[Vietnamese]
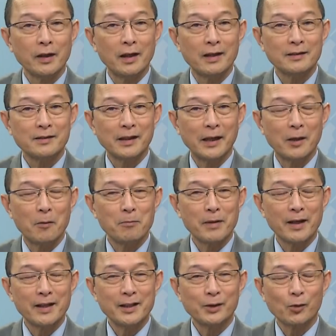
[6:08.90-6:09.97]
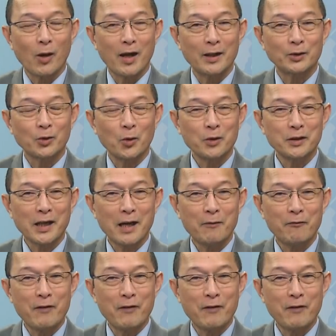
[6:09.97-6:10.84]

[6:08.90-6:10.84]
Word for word: à, ngày hôm nay Tòa tối cao